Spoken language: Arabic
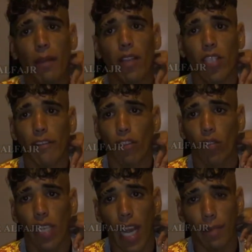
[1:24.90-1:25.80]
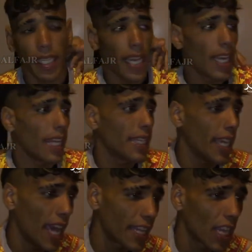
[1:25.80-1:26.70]
بغاو يصيفطوني للحبس انا
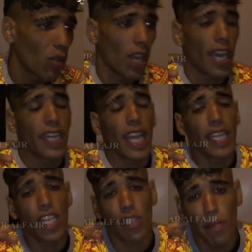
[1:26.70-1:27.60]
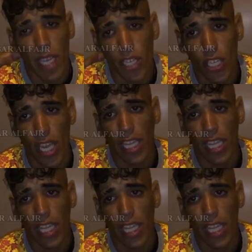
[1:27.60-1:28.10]
عندي عداوه انا عييت من هادشي